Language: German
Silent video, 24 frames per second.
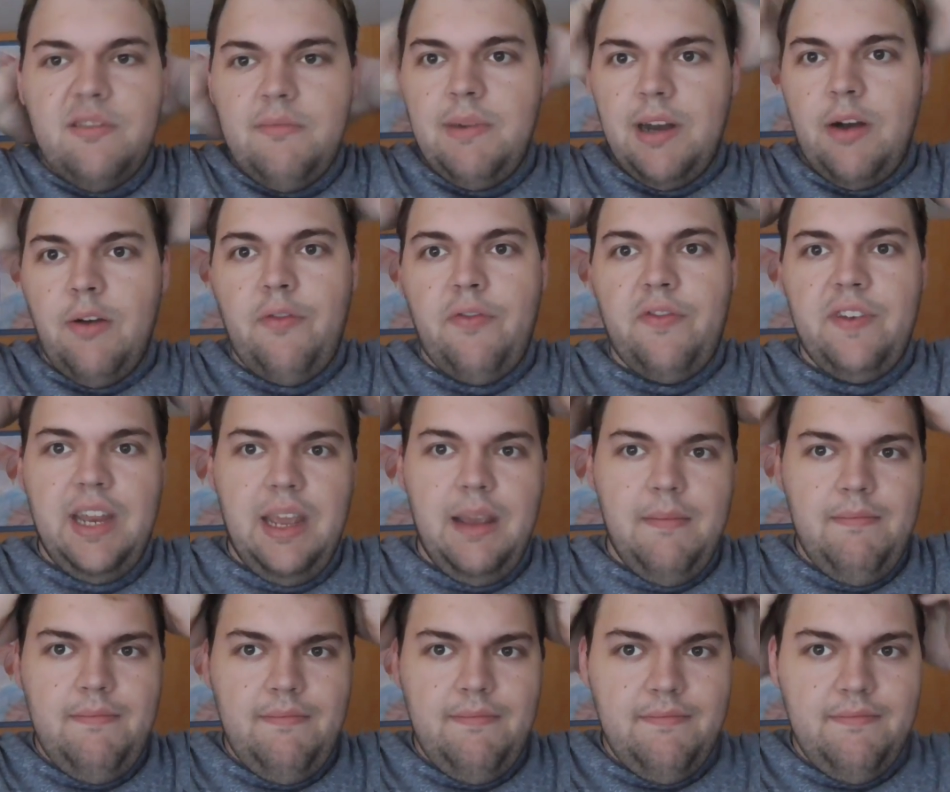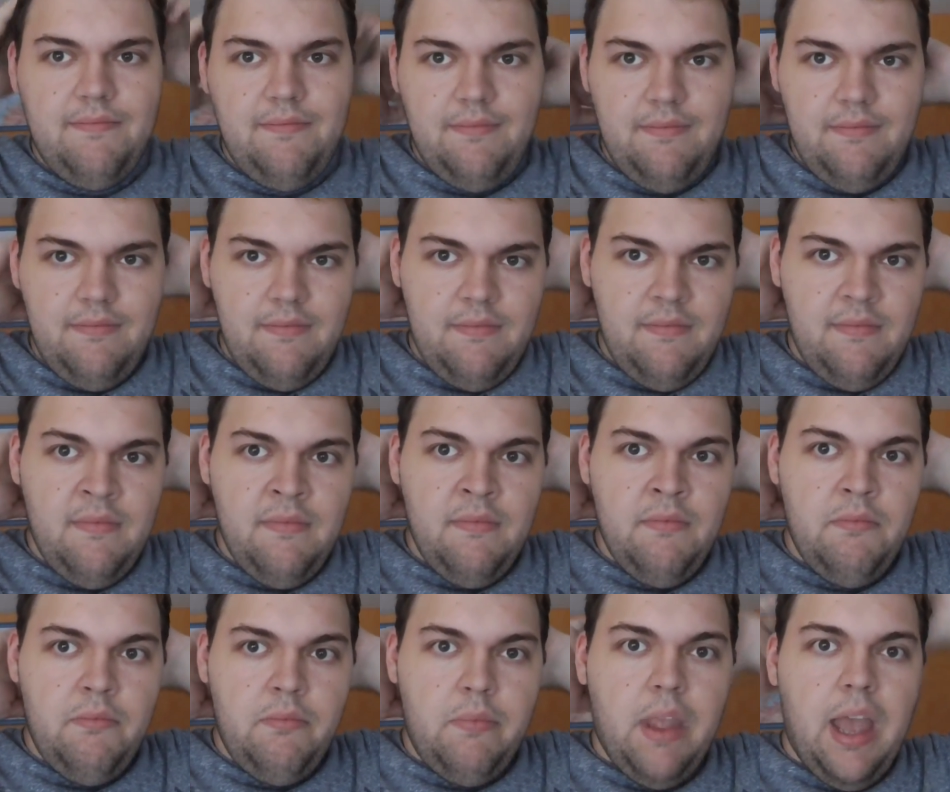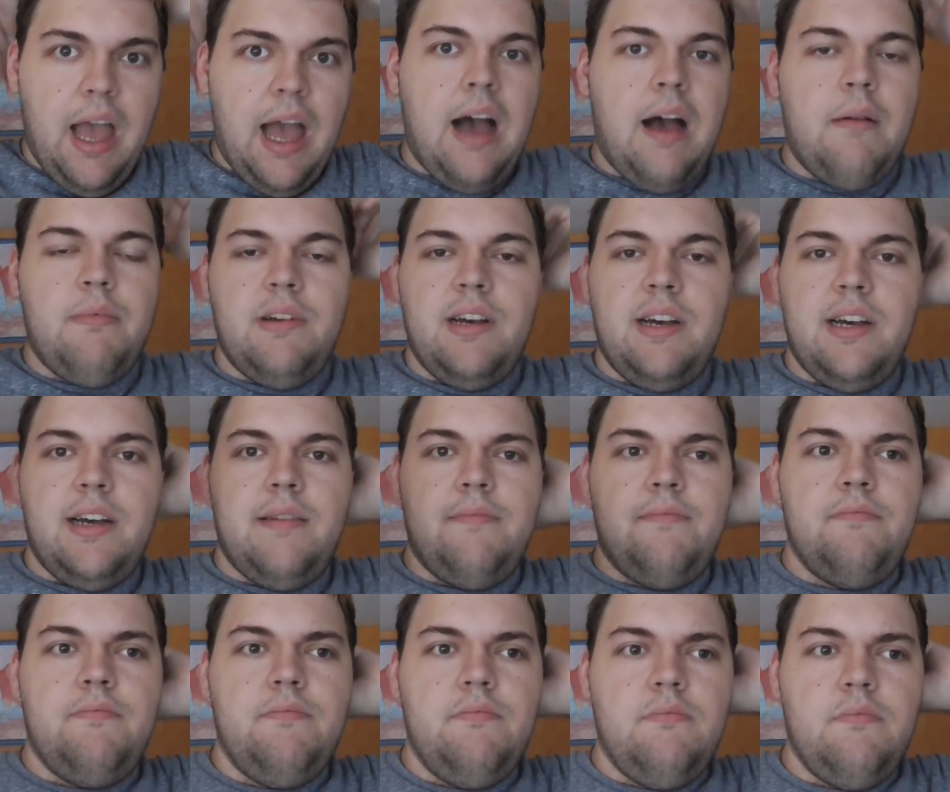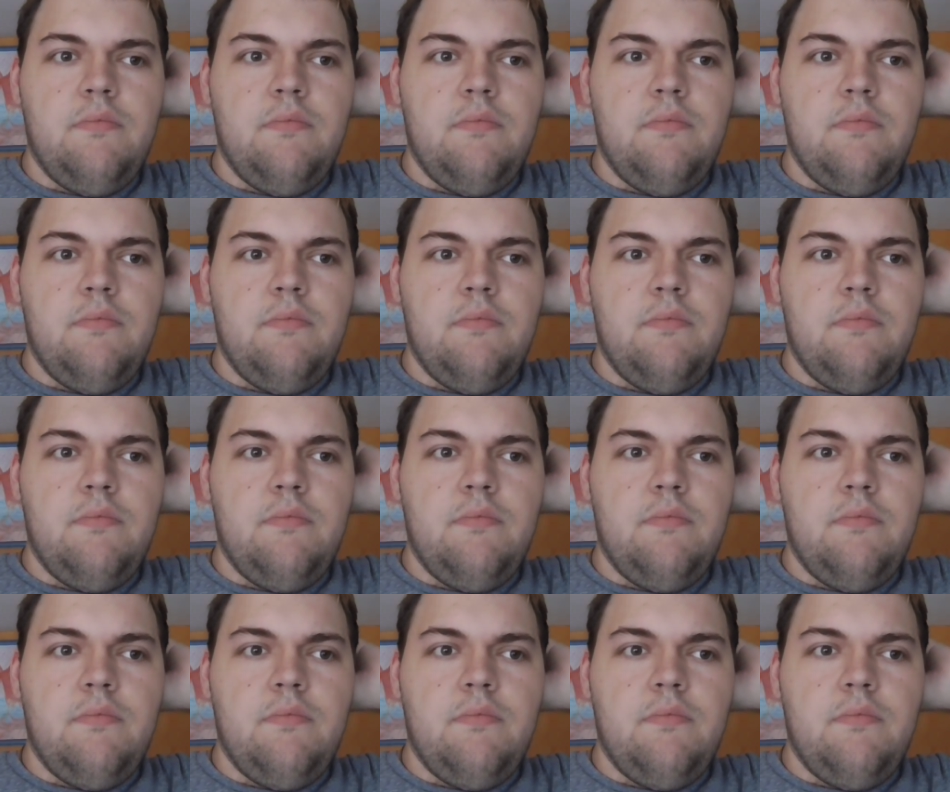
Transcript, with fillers: zum Aufnehmen, aber